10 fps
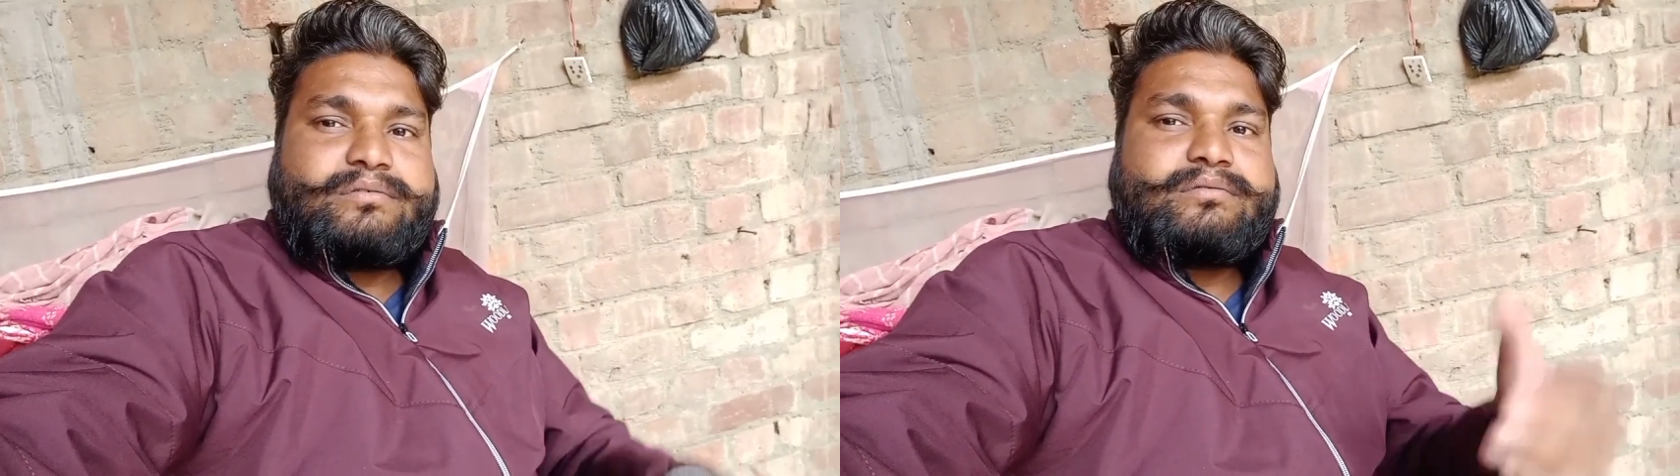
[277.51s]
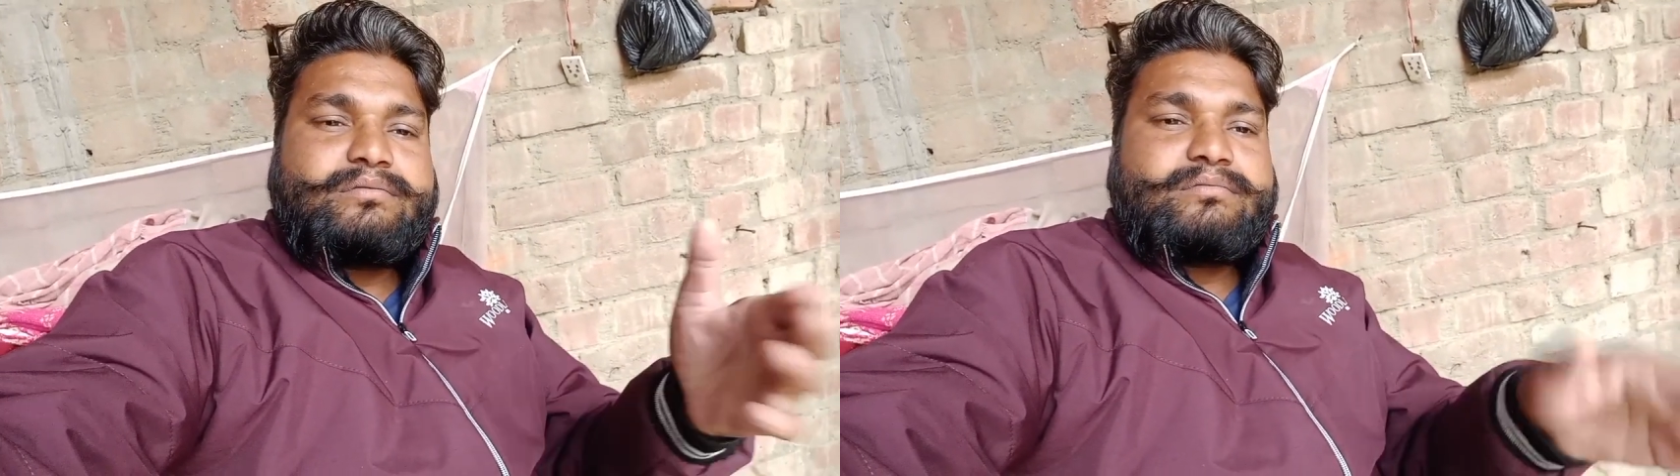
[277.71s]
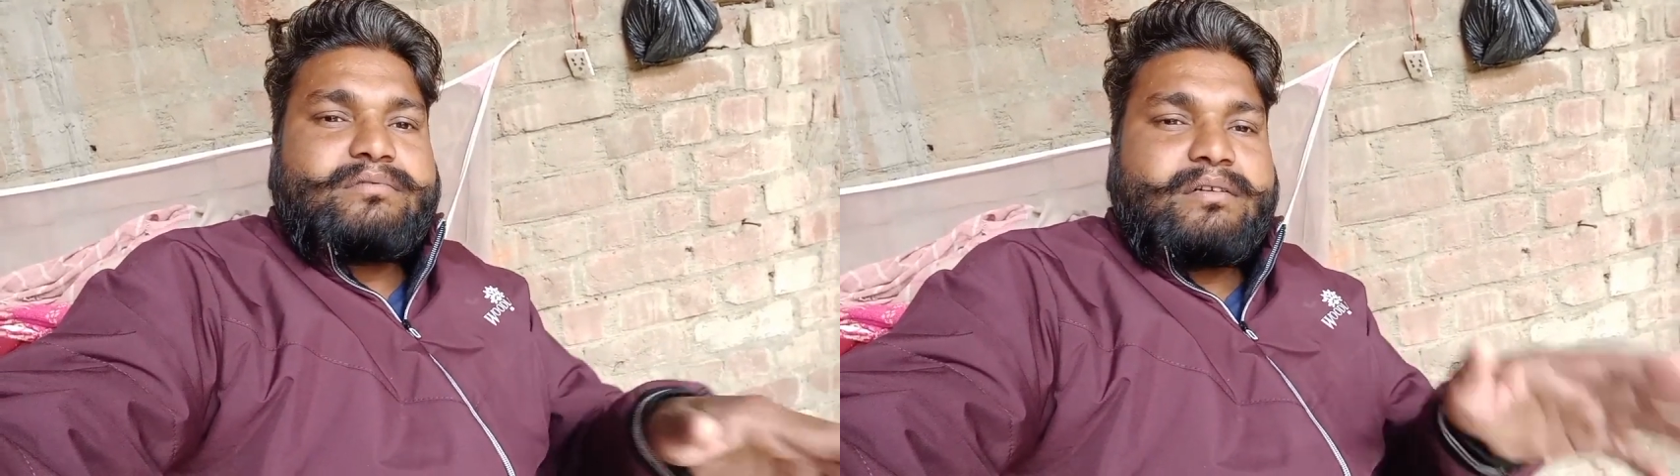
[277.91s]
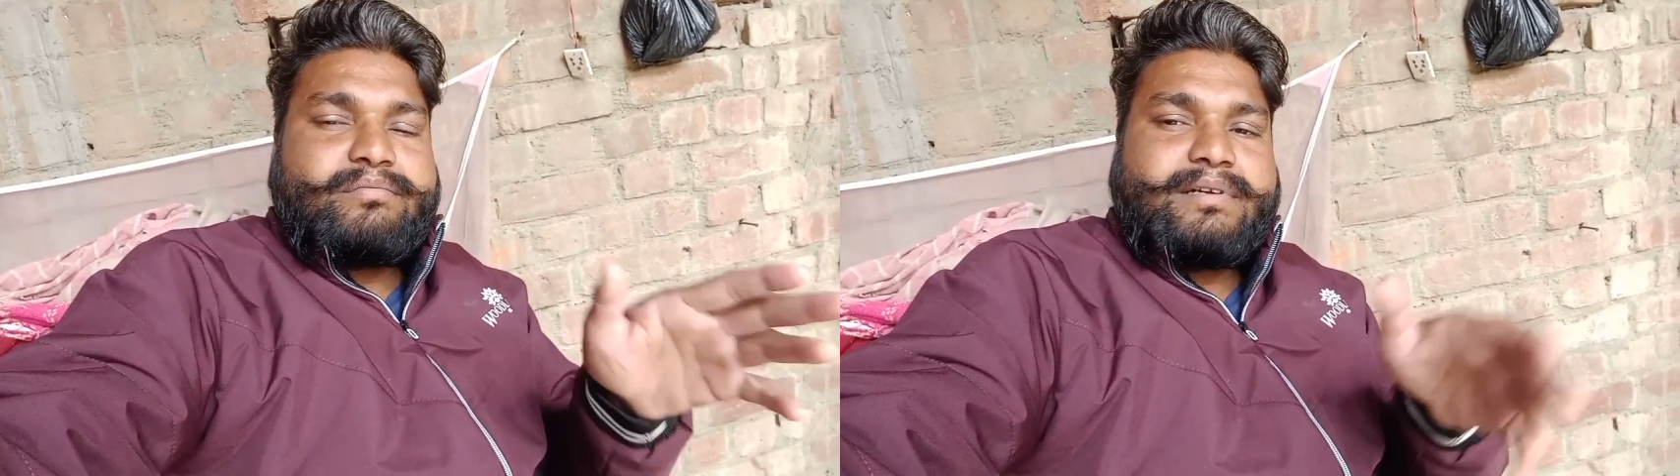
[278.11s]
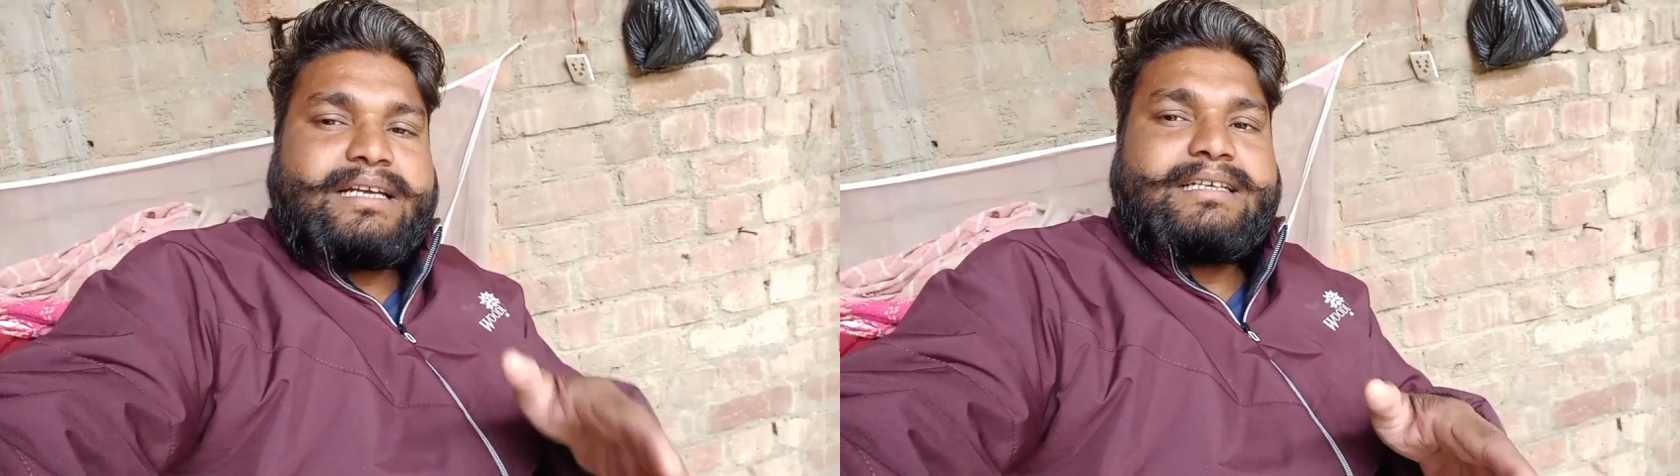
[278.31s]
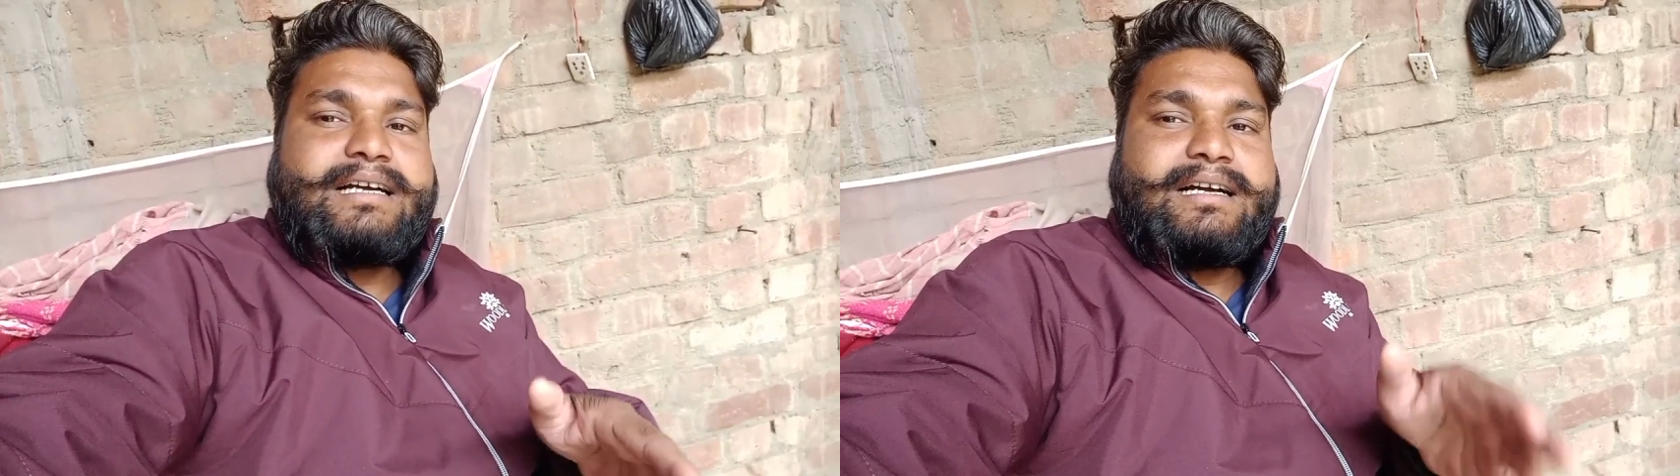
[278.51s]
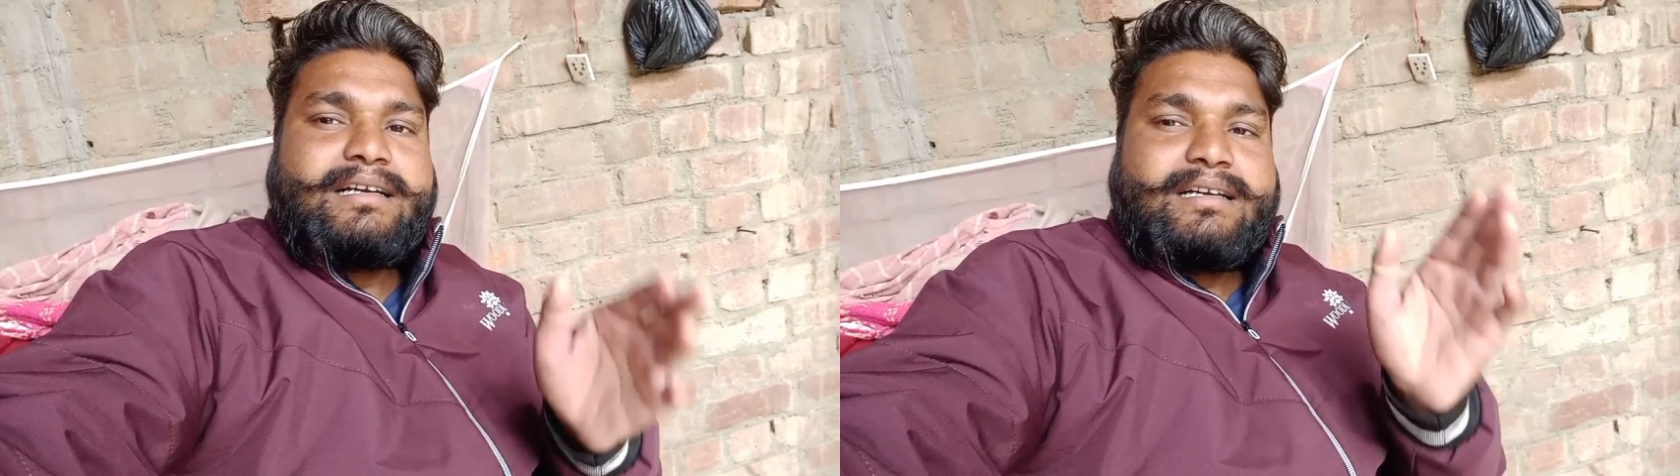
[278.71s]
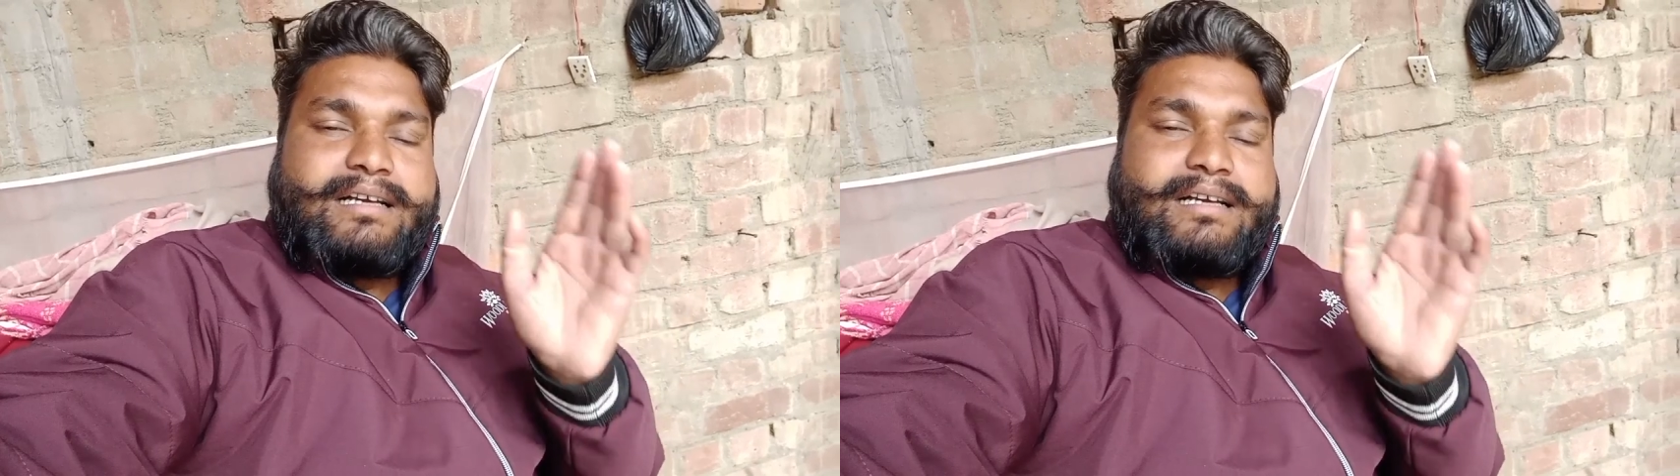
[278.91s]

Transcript: वो अप्लाई का